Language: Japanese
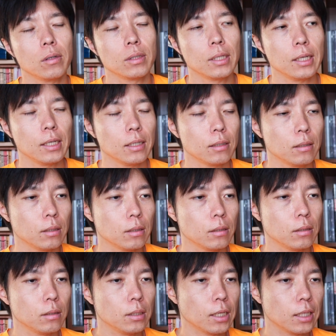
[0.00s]
で
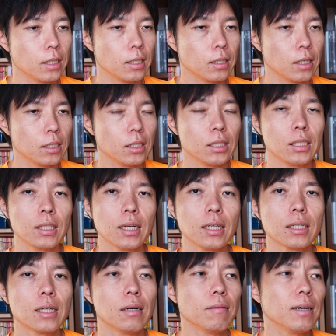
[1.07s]
やってた時期な
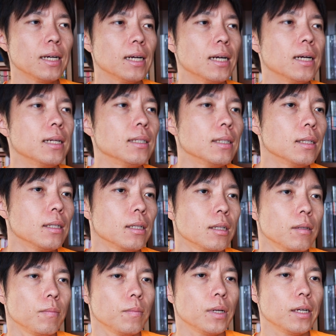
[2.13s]
んかは
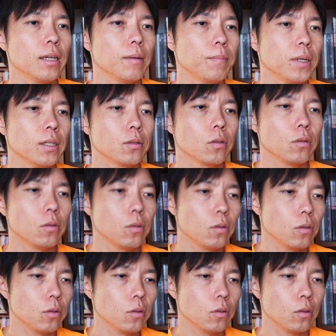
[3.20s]
まあやっぱりそ
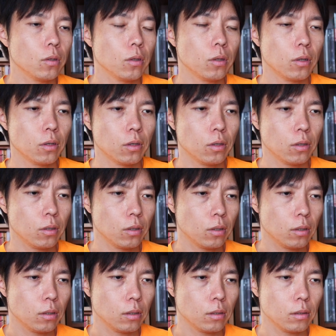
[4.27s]
の
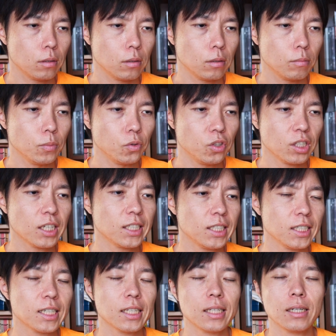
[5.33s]
難
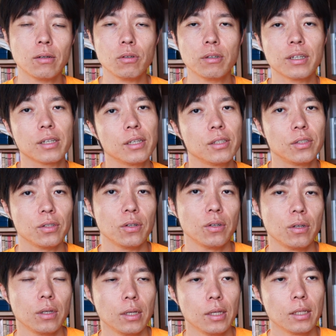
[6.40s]
しい家庭が多いわけですよ。
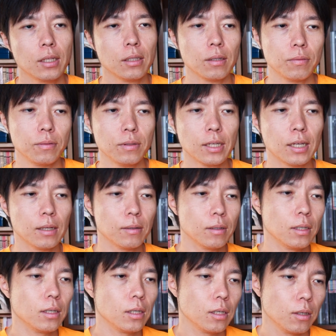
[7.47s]
だって普段
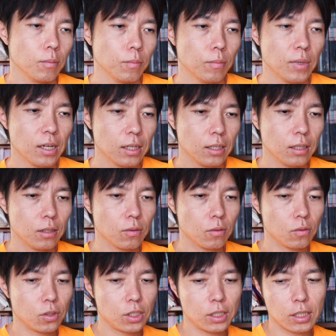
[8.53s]
周りそ
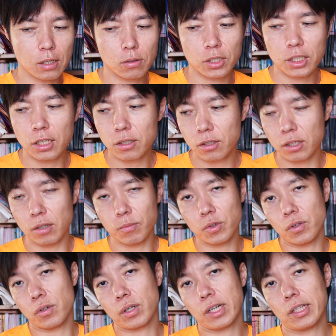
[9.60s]
の進学校私立で
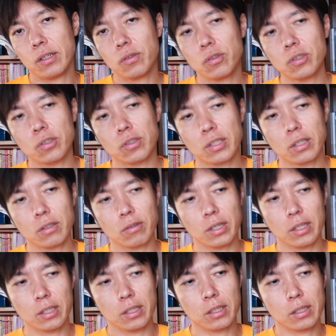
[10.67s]
も家庭教師つけてる
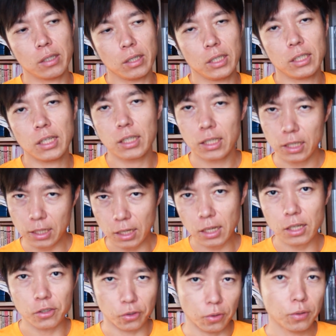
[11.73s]
家庭なんかいきなり聞かな
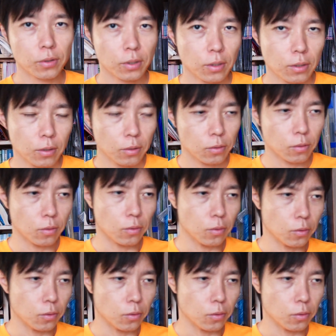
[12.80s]
いでしょ。その